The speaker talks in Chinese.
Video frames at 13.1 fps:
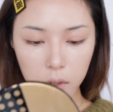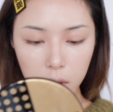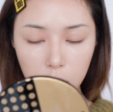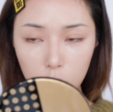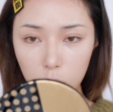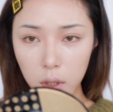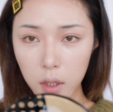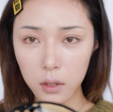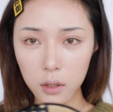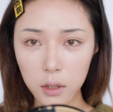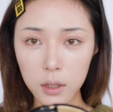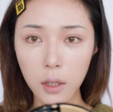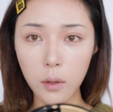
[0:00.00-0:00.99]
再重点
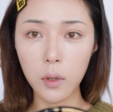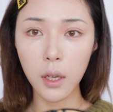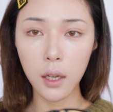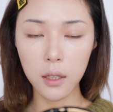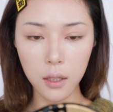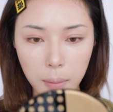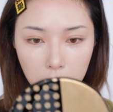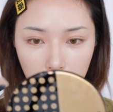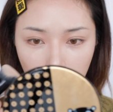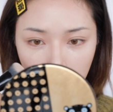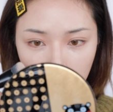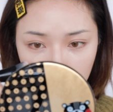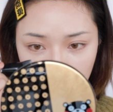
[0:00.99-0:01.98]
遮一下我那可怕的
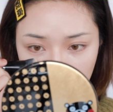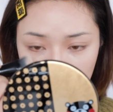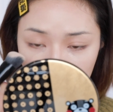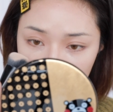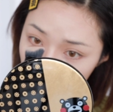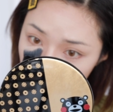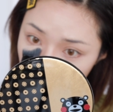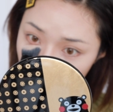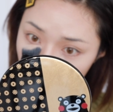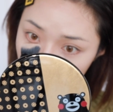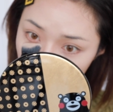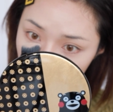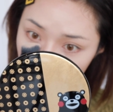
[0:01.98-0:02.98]
黑眼圈。为什么
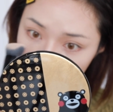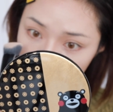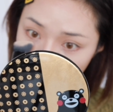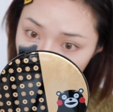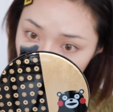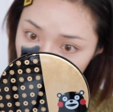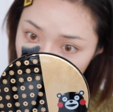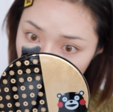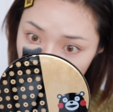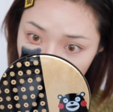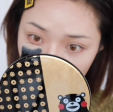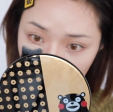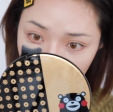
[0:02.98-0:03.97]
我一录视频阳光就没
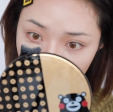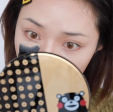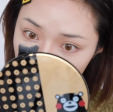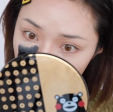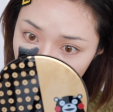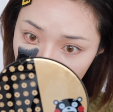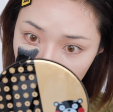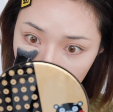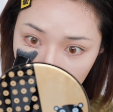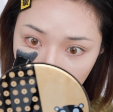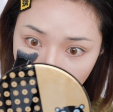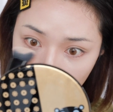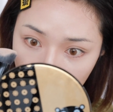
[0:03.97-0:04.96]
了呢？前面
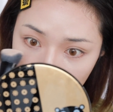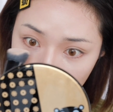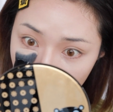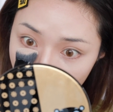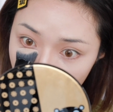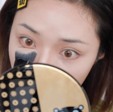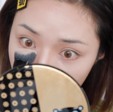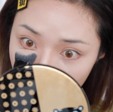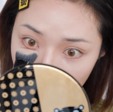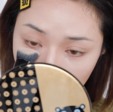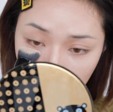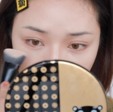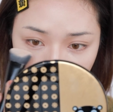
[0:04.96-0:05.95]
阳光可好可好了。